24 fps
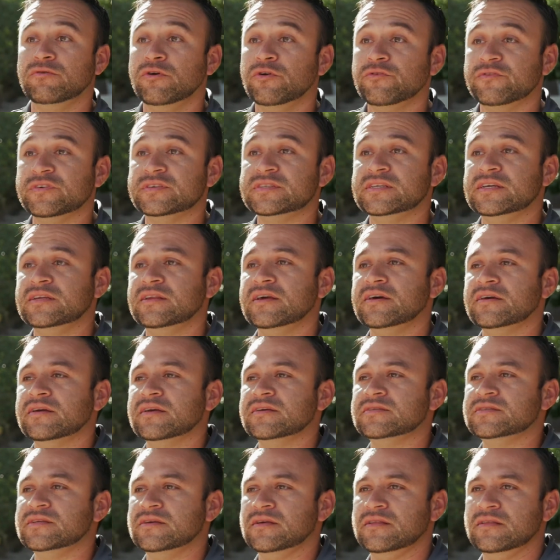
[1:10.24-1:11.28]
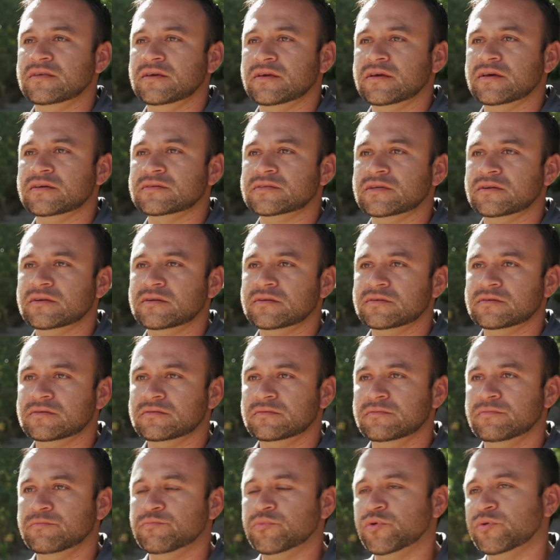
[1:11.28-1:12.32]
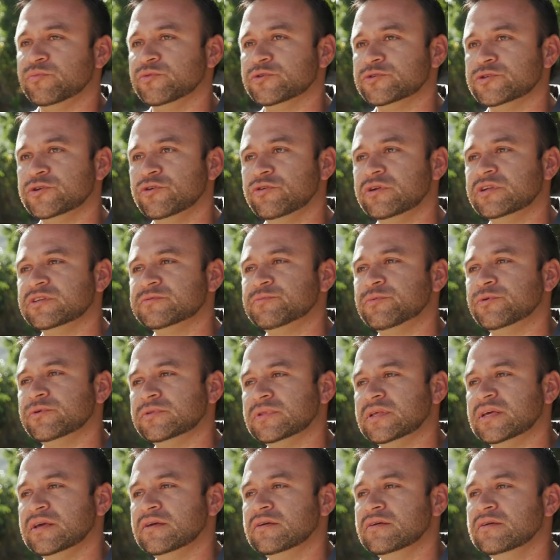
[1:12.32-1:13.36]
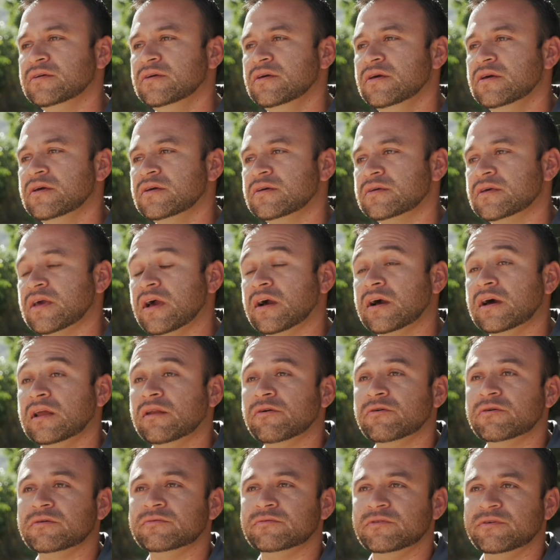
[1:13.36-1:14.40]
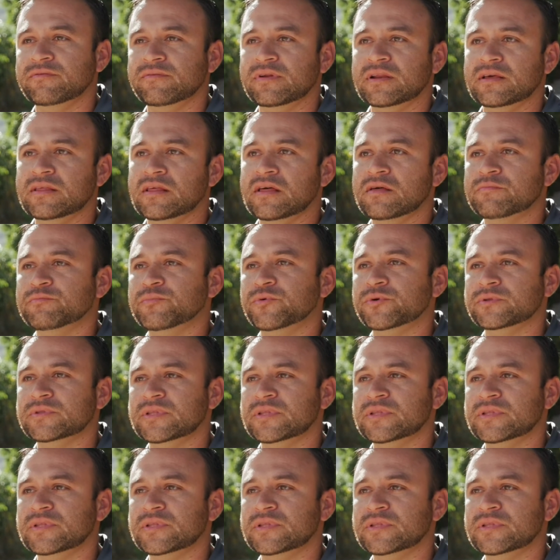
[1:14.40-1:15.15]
una oficina que se dedique a hacer promociones por ti, que haga la contabilidad por